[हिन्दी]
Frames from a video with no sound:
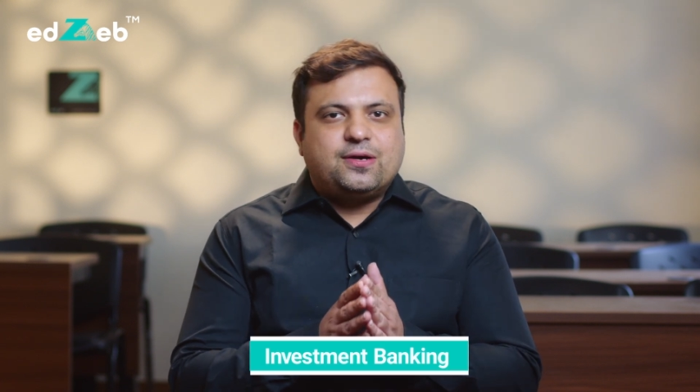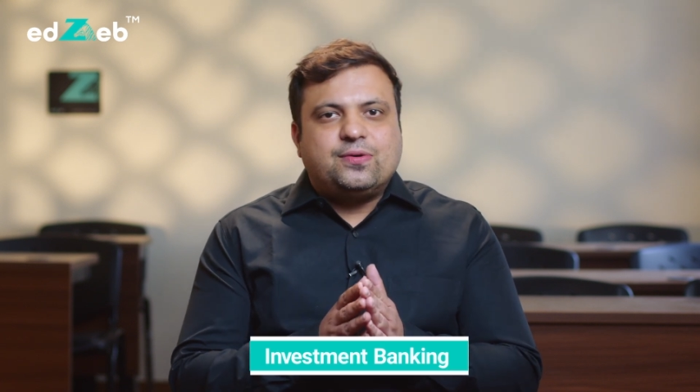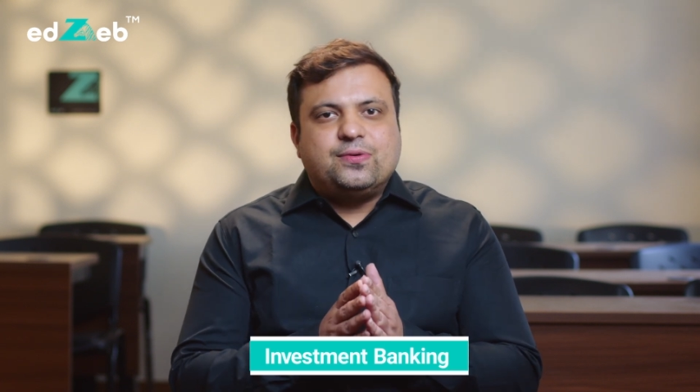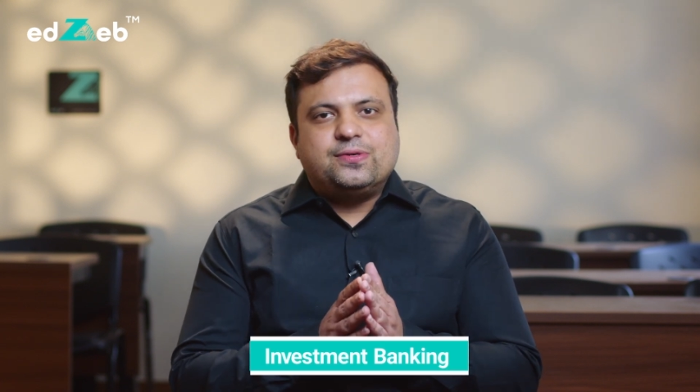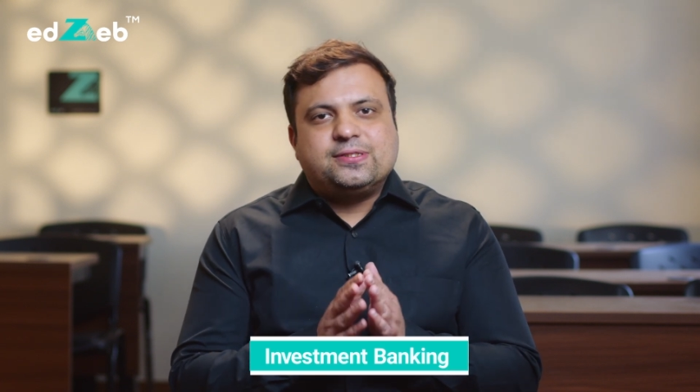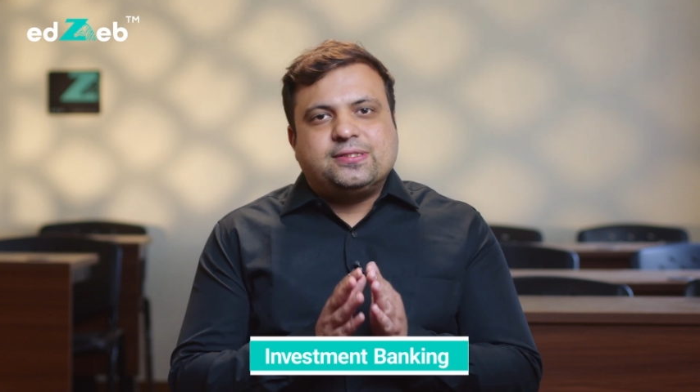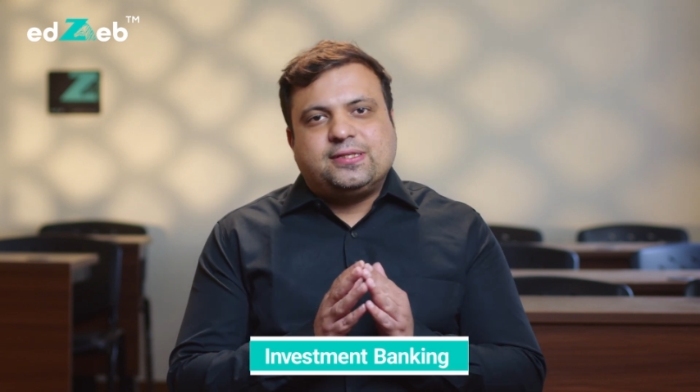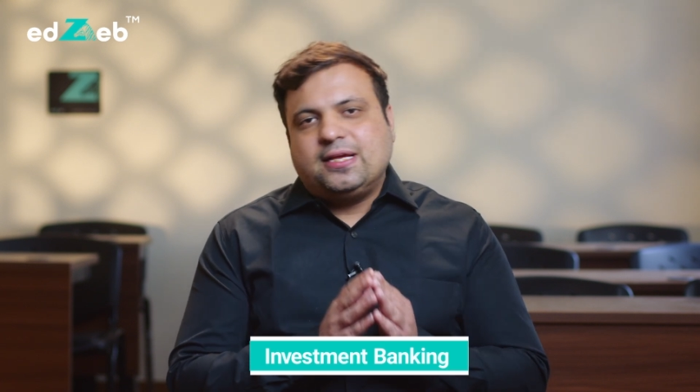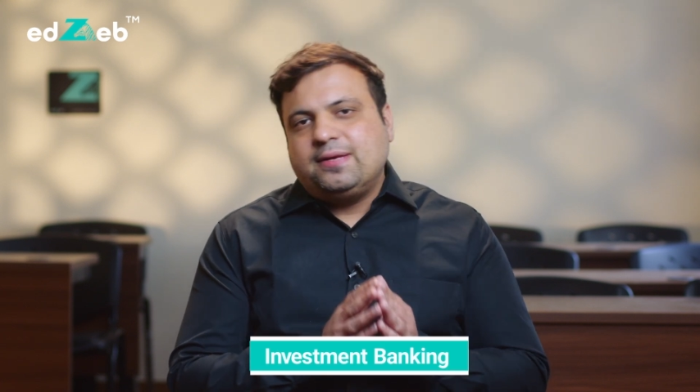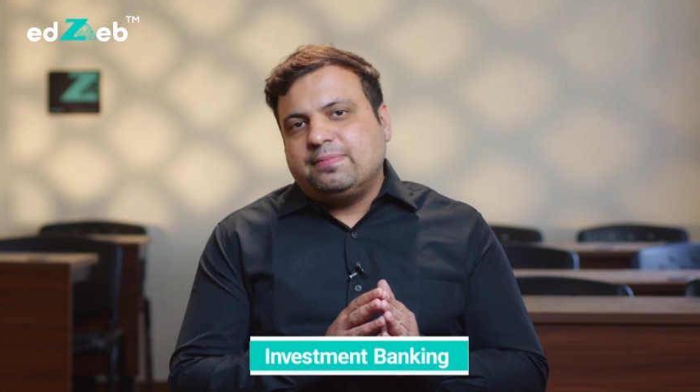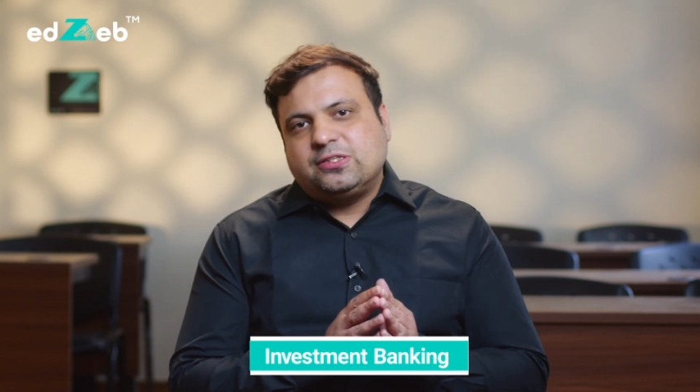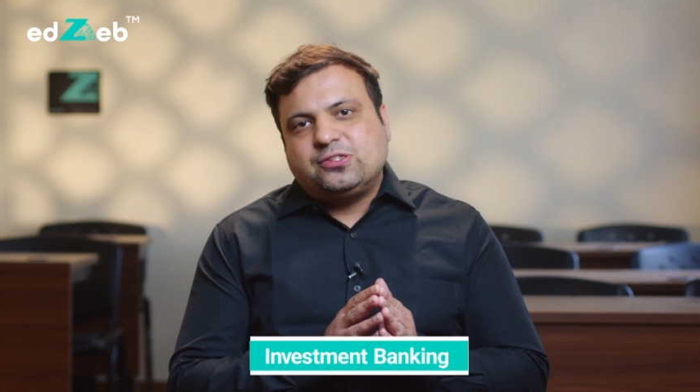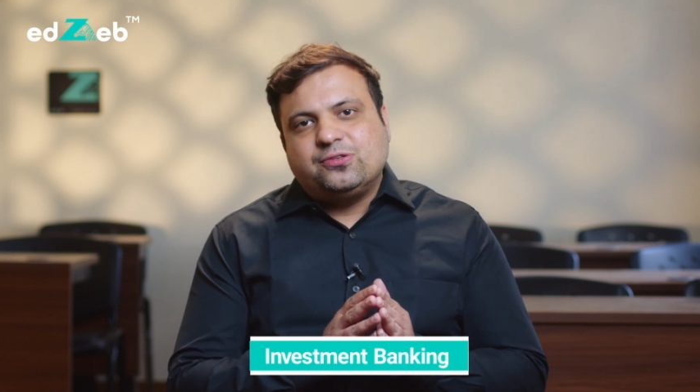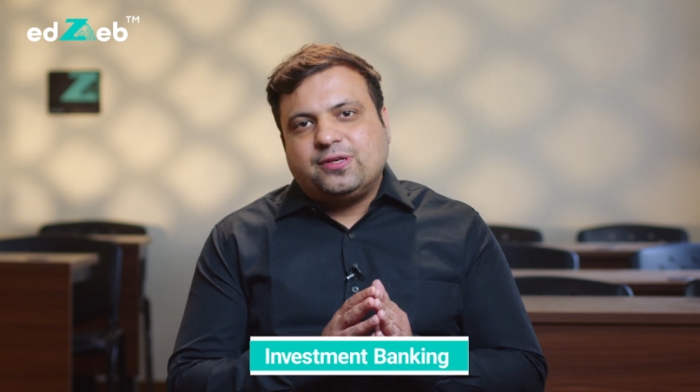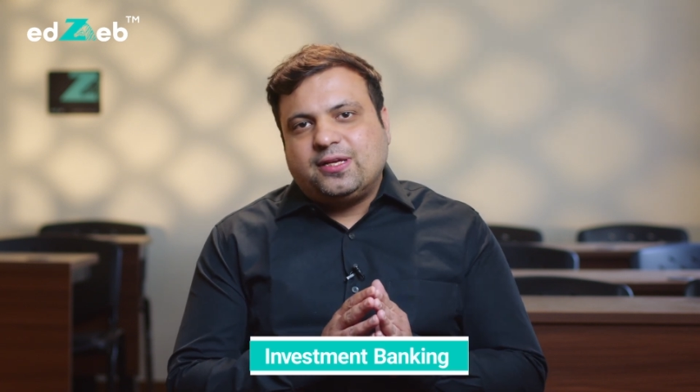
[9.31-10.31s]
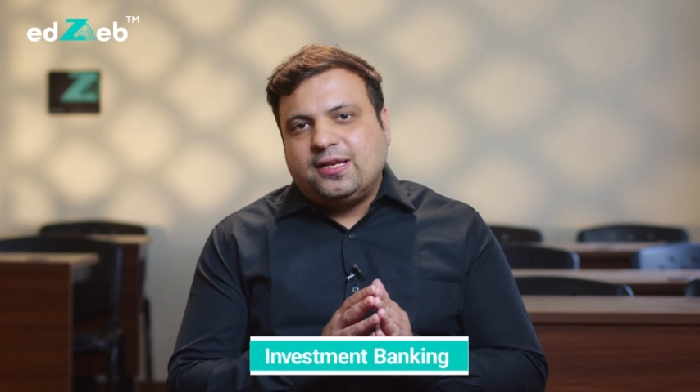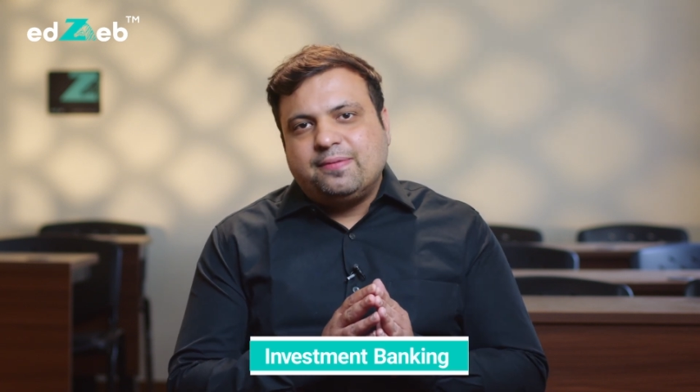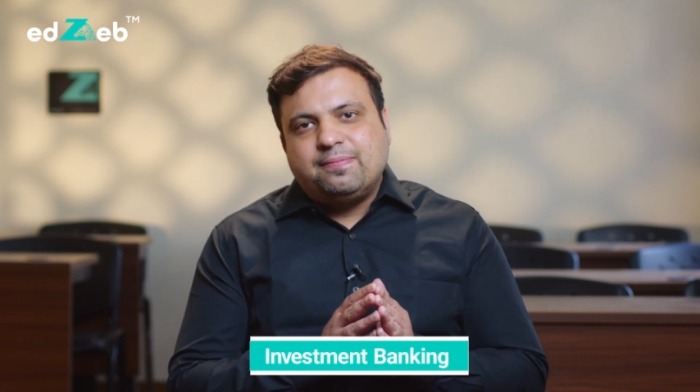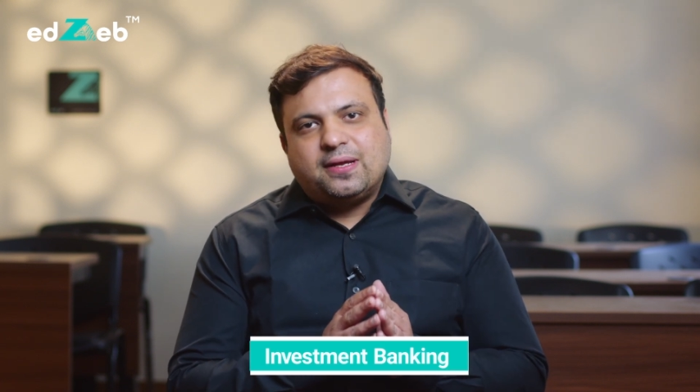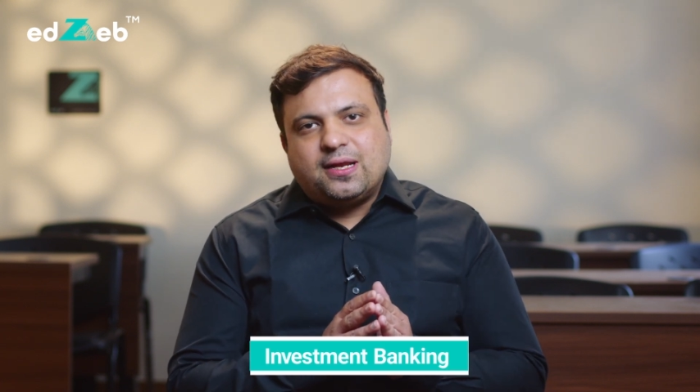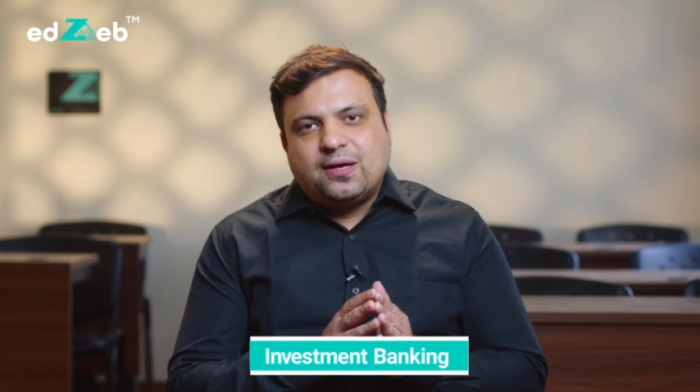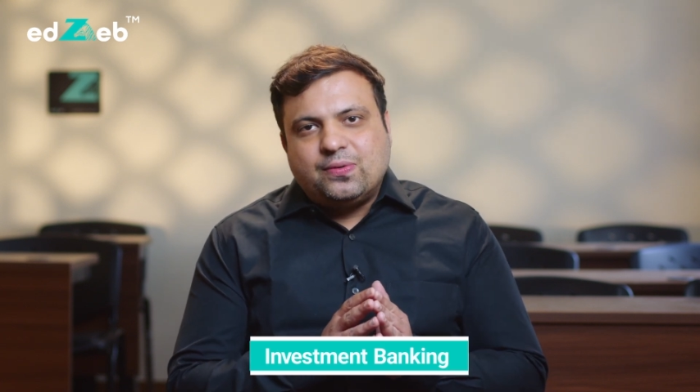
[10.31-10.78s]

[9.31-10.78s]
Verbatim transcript: कोर्स किन बच्चों के लिए बना